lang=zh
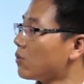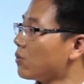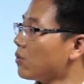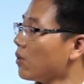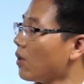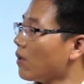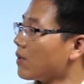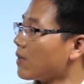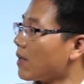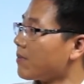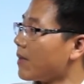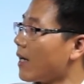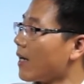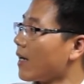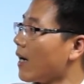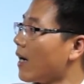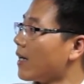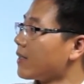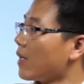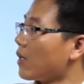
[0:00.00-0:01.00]
最后，咱们
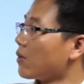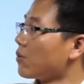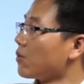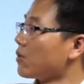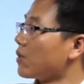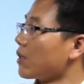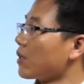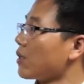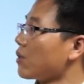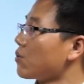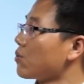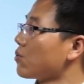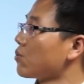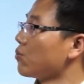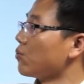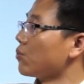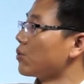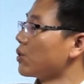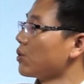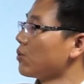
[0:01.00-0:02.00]
来看一下，就是整个
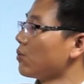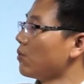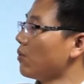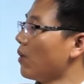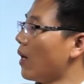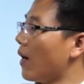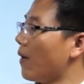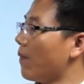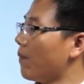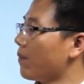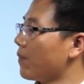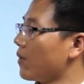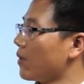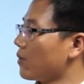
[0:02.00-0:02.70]
组织文化。